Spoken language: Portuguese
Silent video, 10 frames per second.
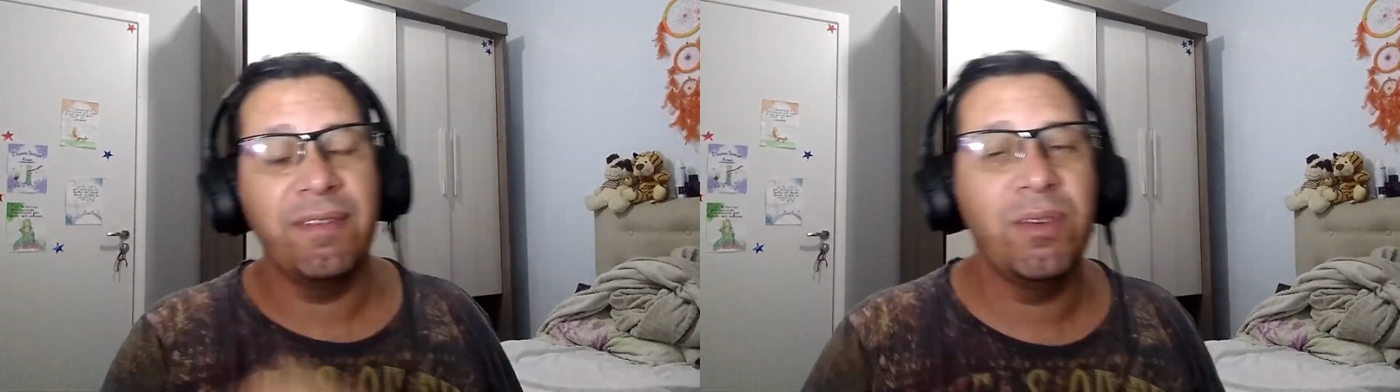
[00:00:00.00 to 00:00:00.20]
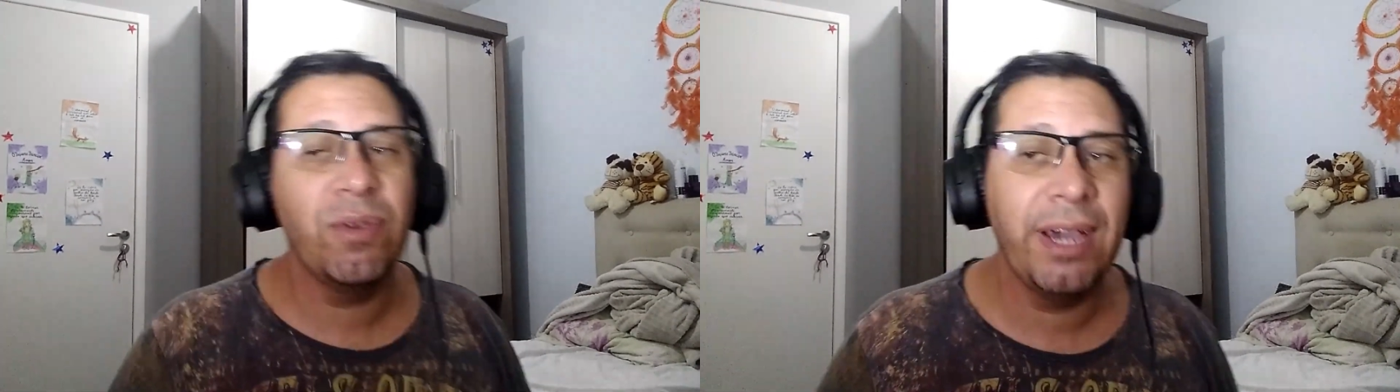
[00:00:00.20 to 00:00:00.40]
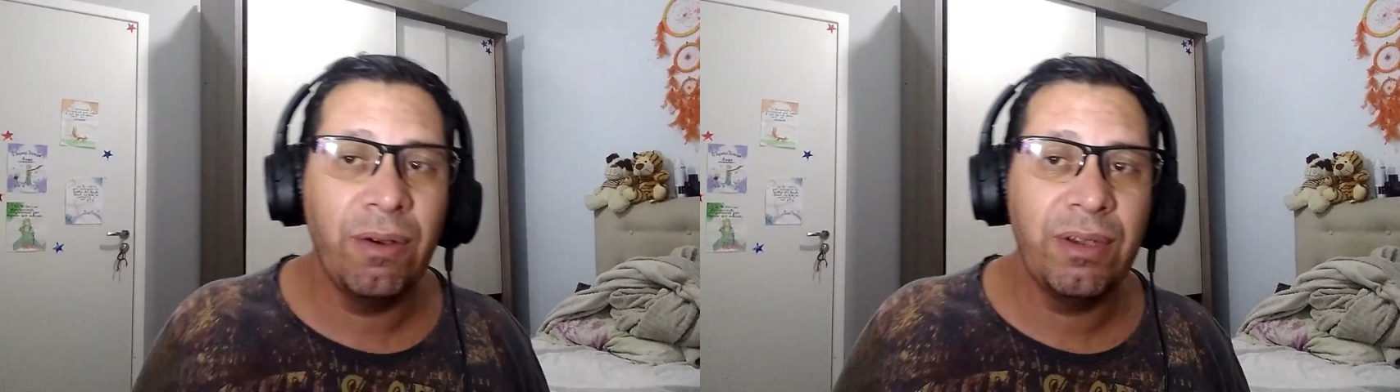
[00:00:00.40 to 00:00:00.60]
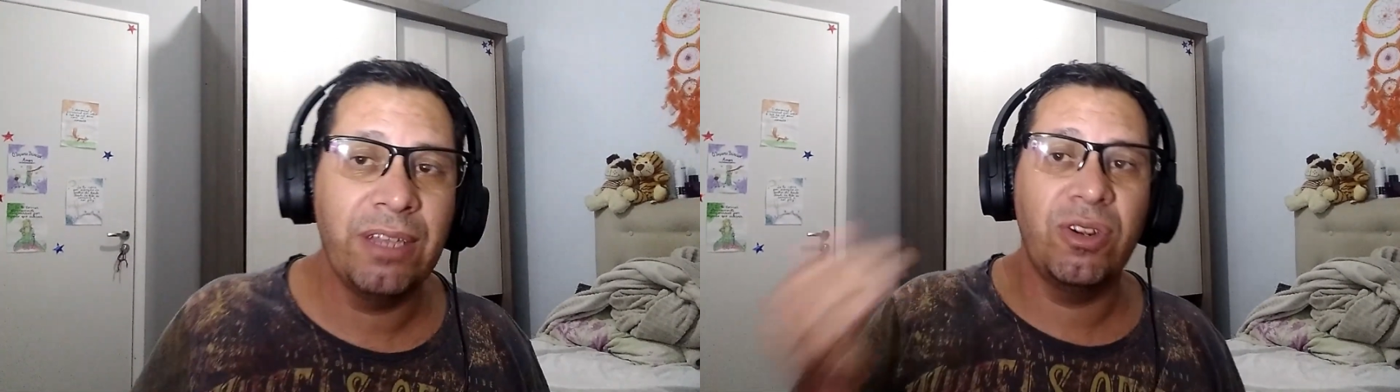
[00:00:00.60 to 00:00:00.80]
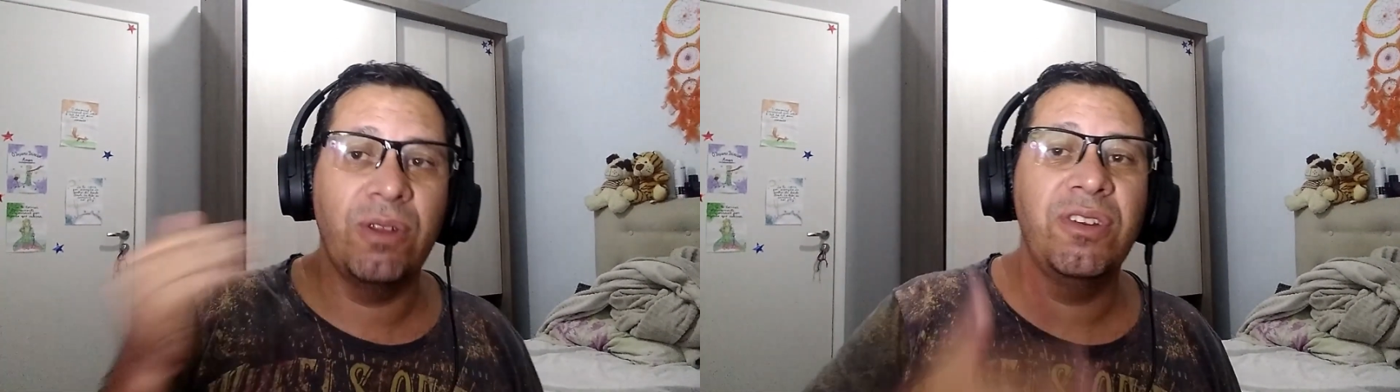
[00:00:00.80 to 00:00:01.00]
Se inscrever no canal
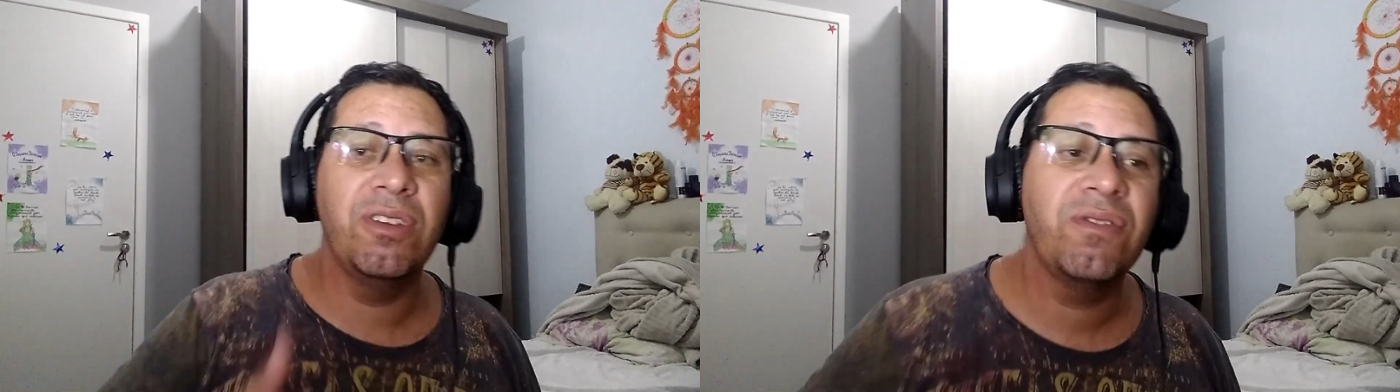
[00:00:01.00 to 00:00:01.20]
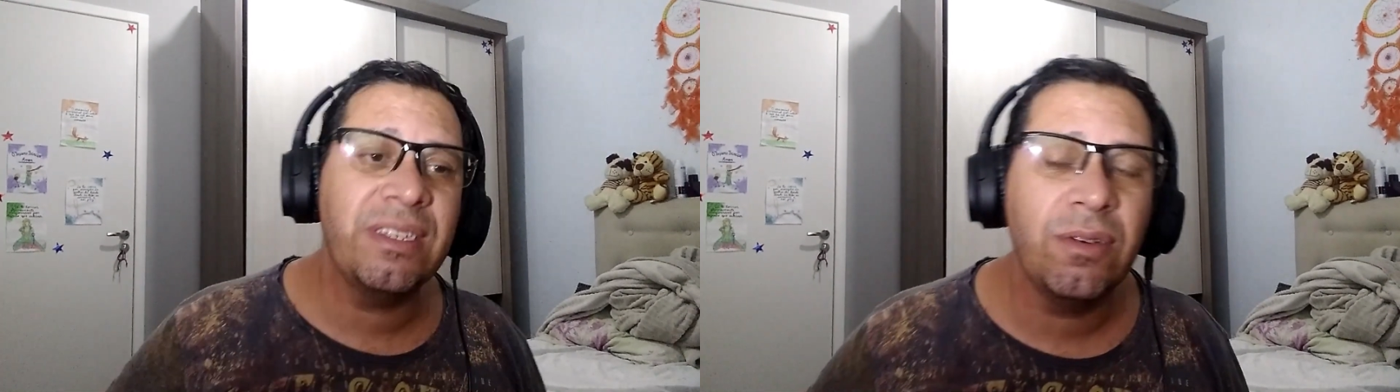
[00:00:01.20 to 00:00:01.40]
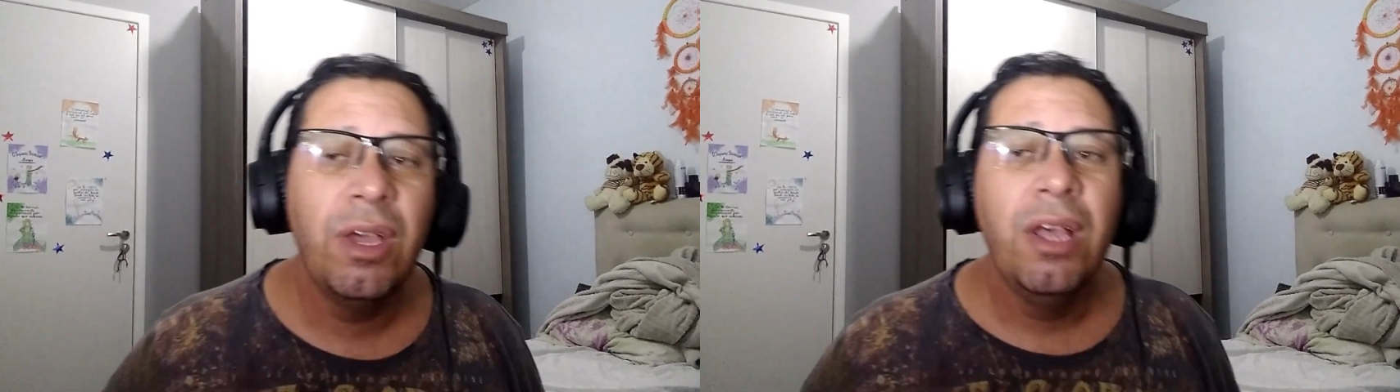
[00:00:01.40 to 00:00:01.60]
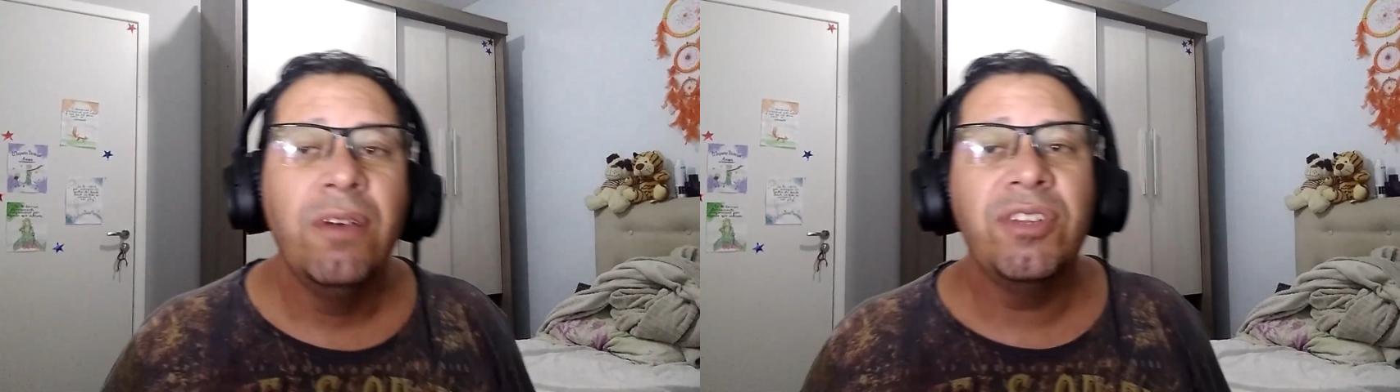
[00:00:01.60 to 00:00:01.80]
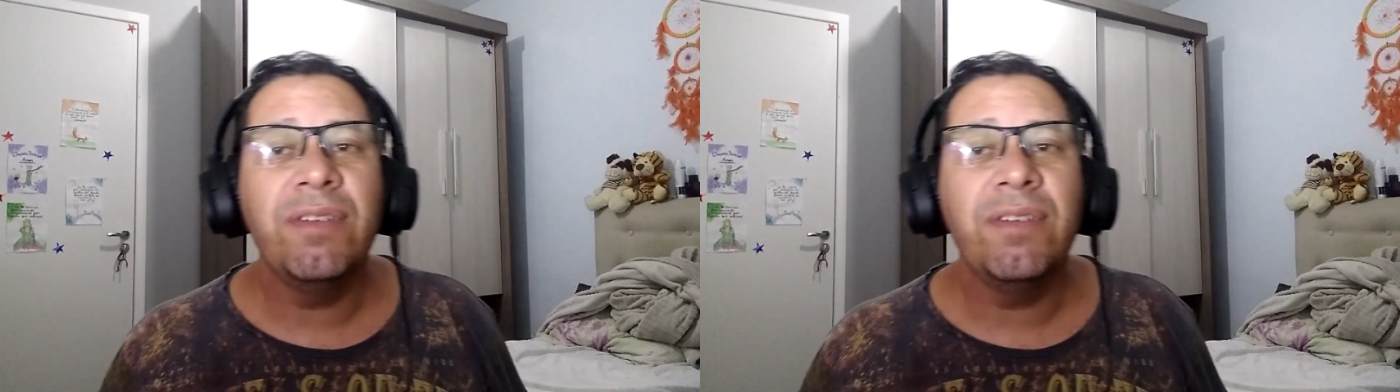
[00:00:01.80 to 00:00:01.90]
e acionar o sininho de notificação,